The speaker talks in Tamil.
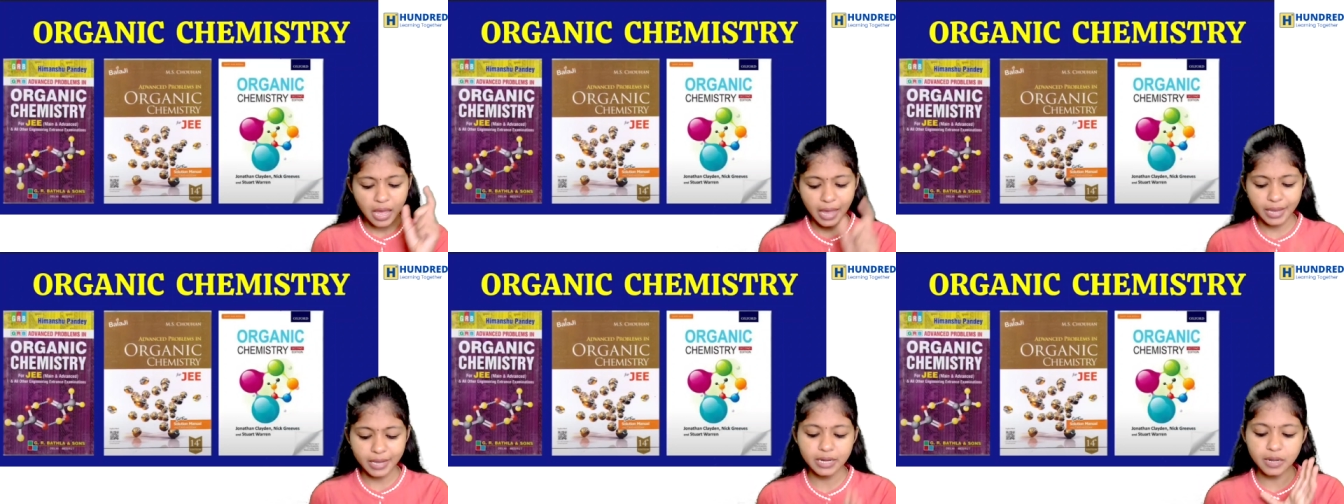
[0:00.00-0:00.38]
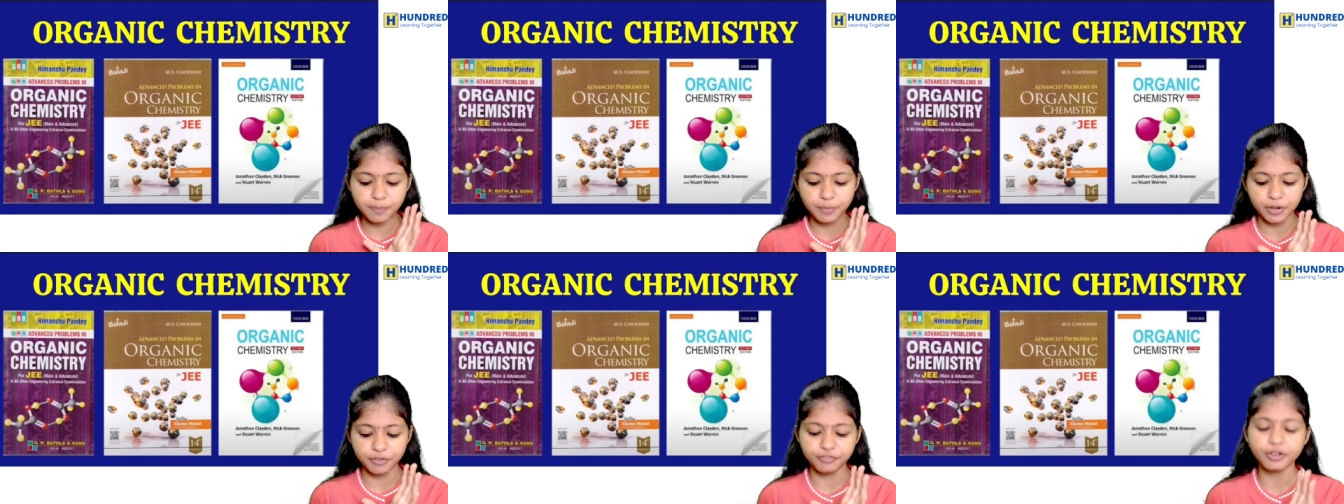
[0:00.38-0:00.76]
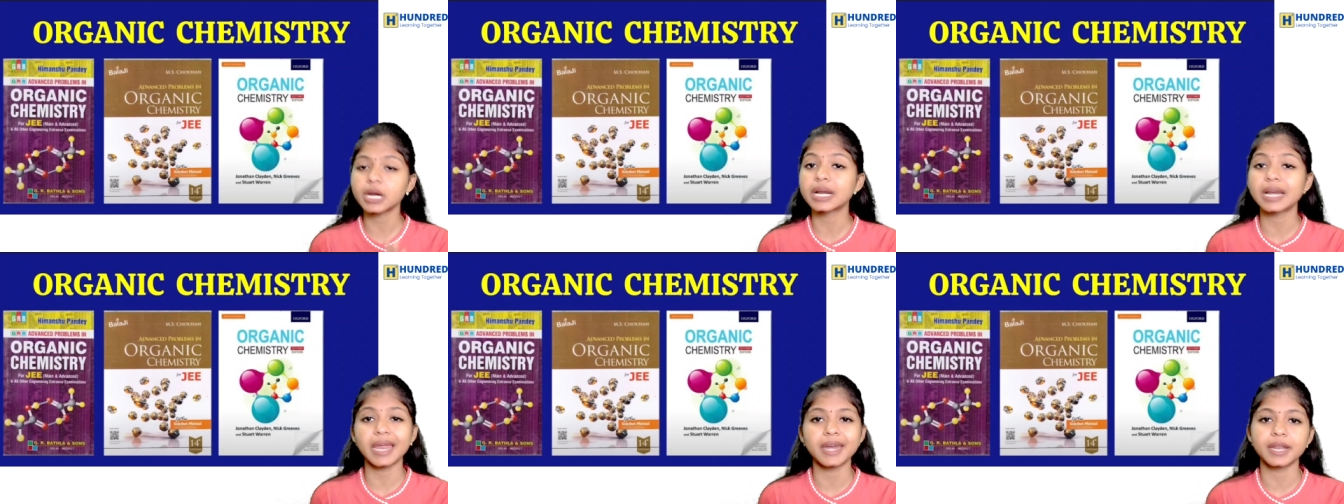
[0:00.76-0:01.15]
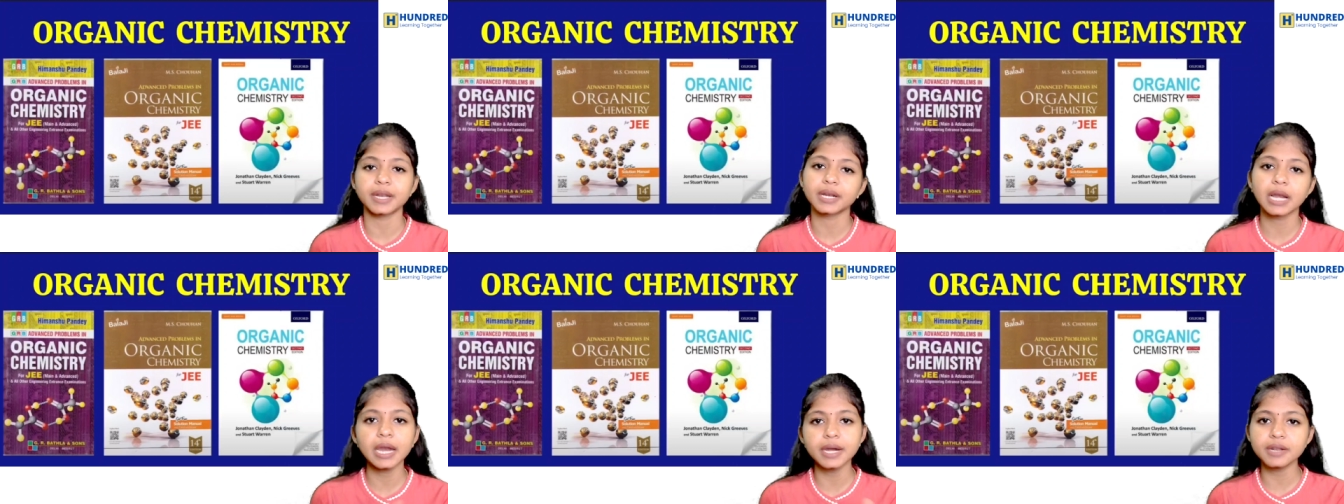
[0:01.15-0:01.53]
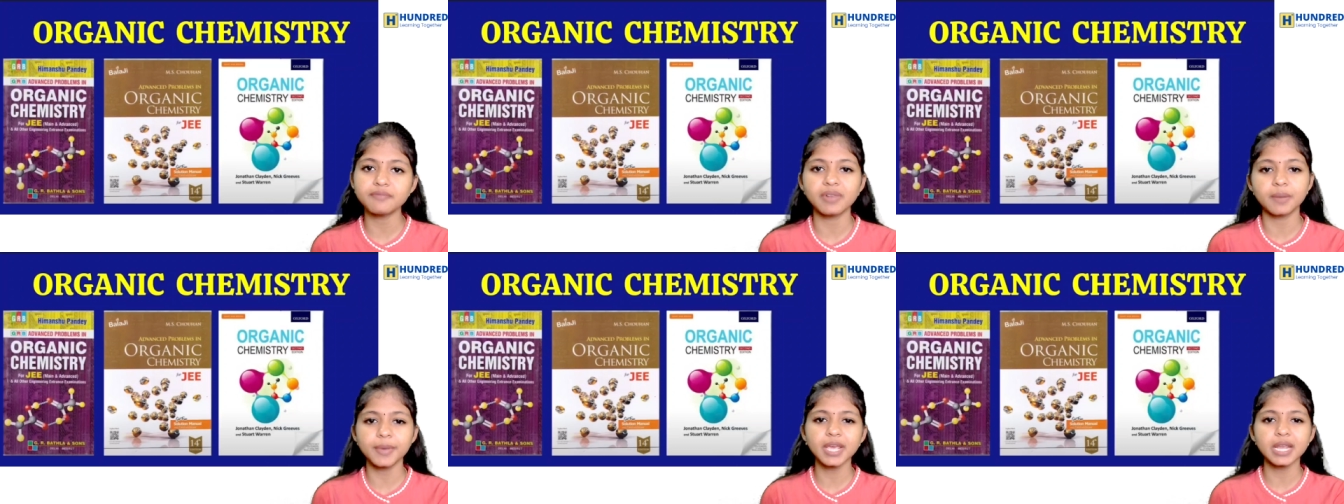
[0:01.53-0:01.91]
ஐ வில் ப்ரிஃபர் கிளேடன் கிளேடன்
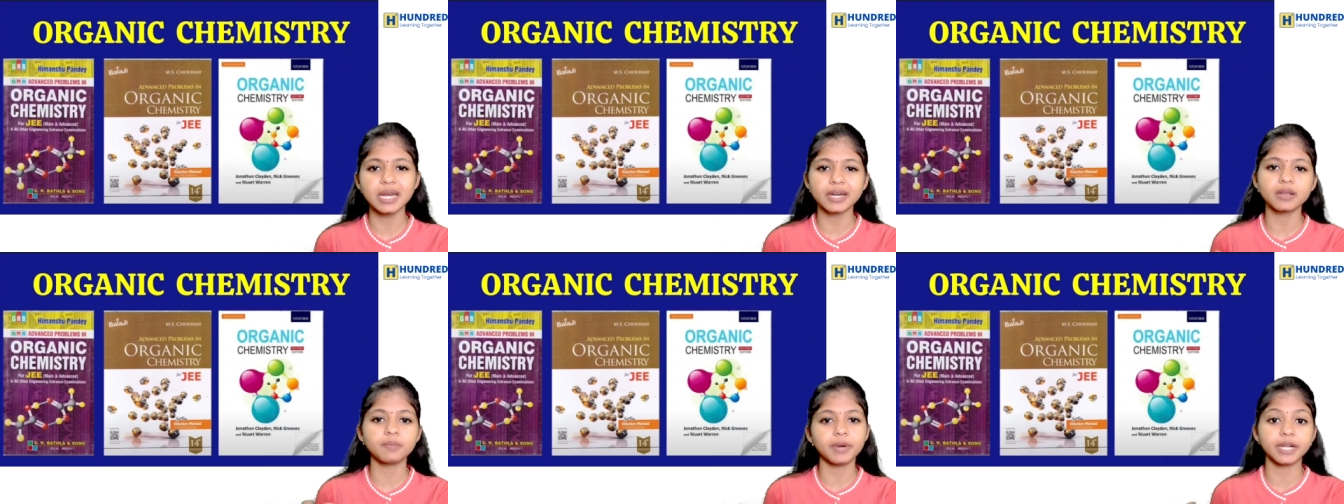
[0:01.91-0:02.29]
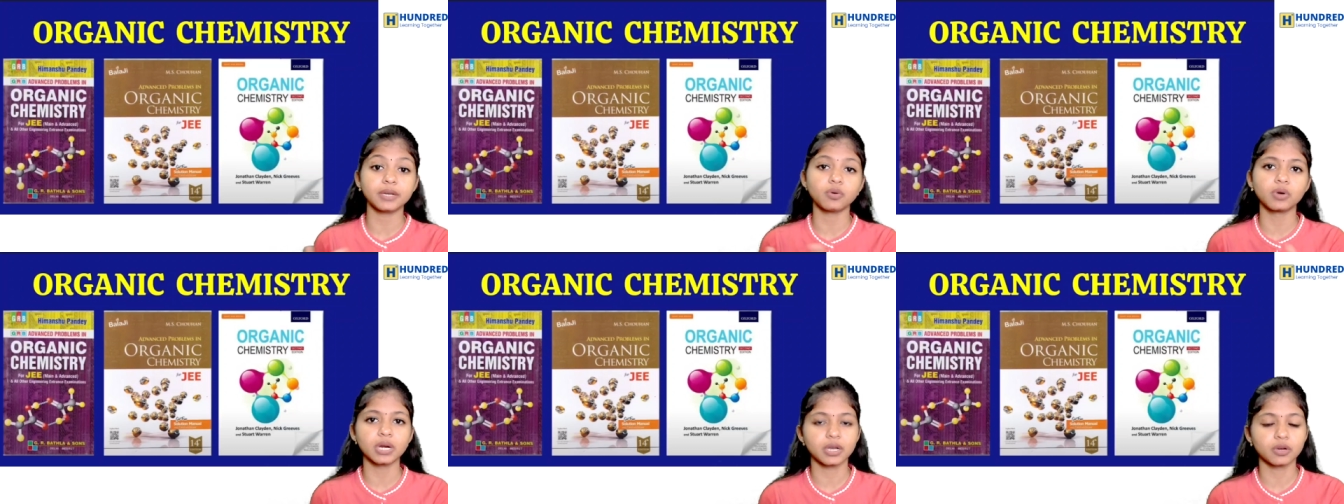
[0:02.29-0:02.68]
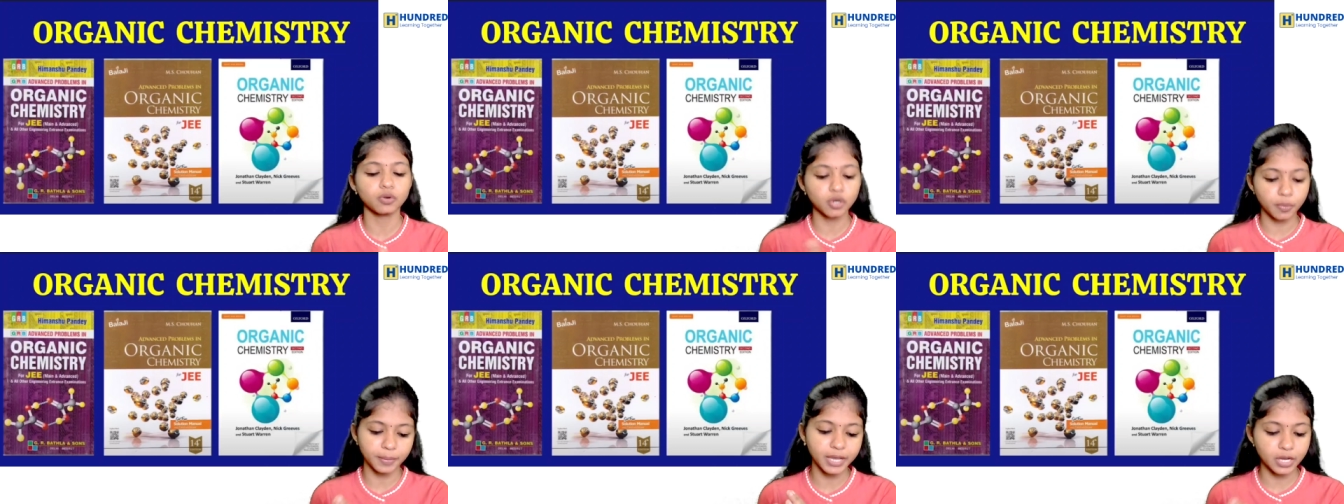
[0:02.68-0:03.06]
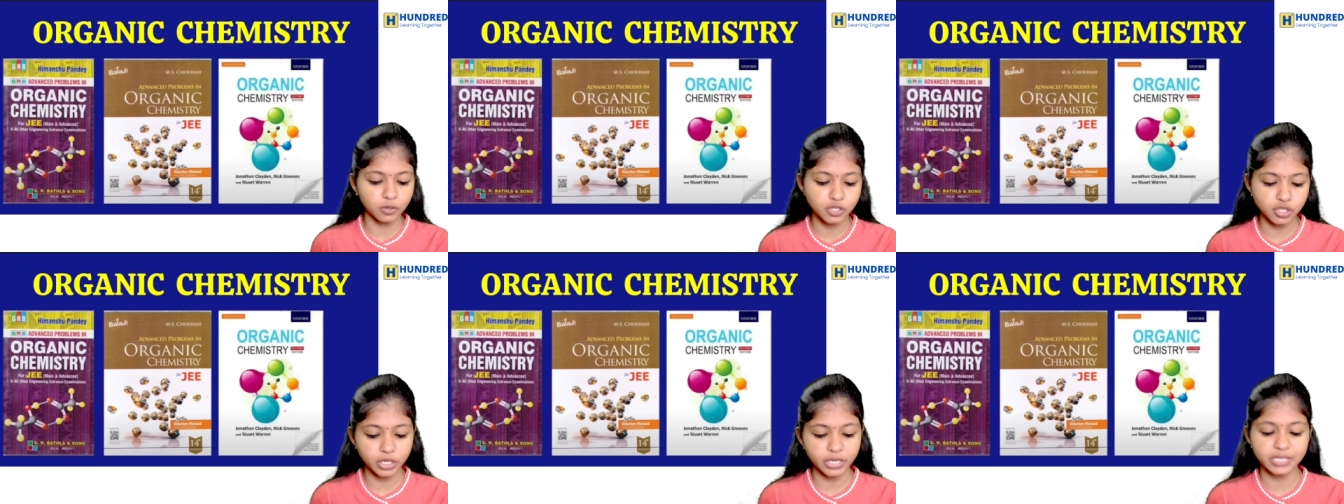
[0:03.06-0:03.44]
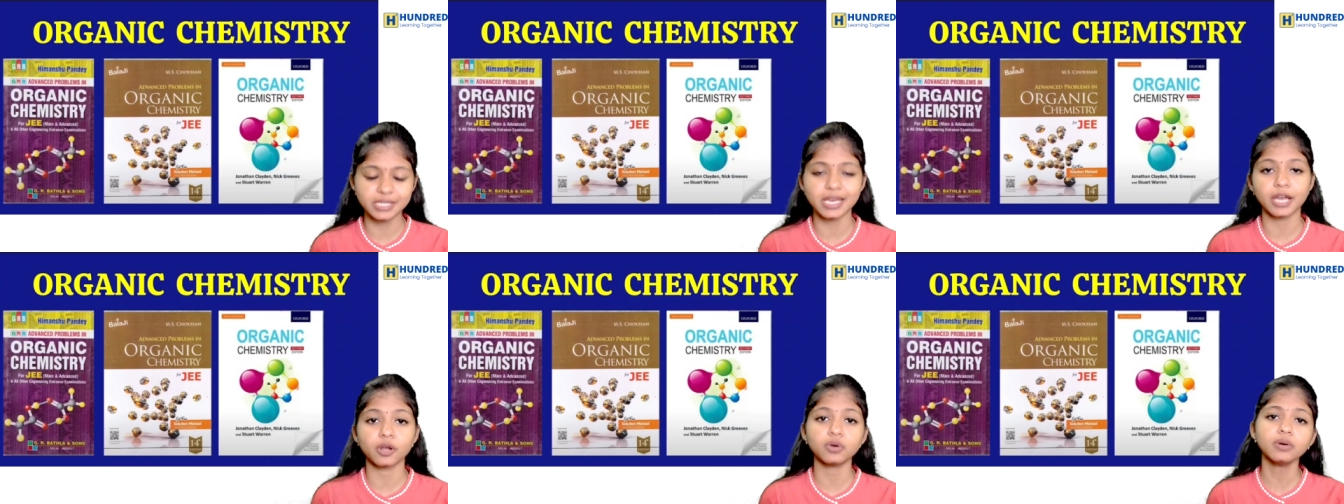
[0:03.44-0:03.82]
வில் பி லிட்டில் பிட் உங்களுக்கு ஒன்றுமே கொஞ்சம்
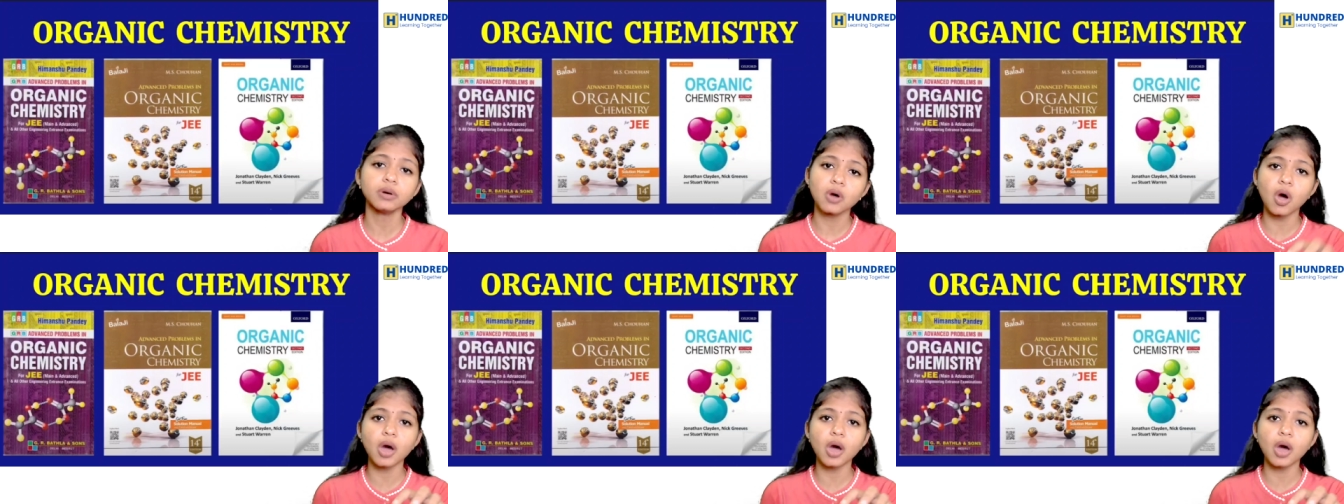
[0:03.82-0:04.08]
ஈஸியாக இருக்கும்